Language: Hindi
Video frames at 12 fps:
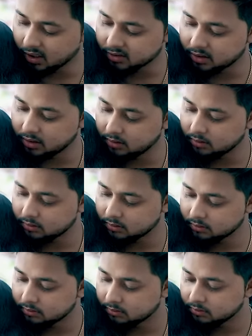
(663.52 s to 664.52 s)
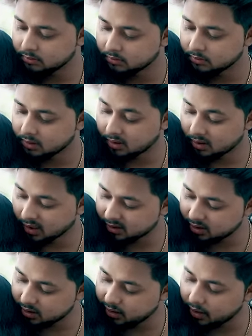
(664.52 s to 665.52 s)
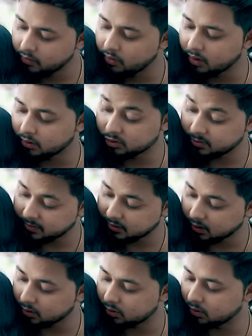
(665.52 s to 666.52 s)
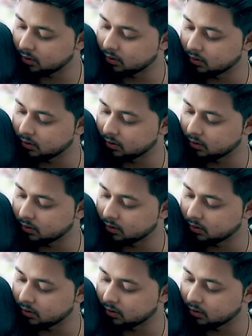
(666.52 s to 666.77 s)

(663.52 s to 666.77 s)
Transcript: काजल काजल क्या हुआ कुछ बताओ तो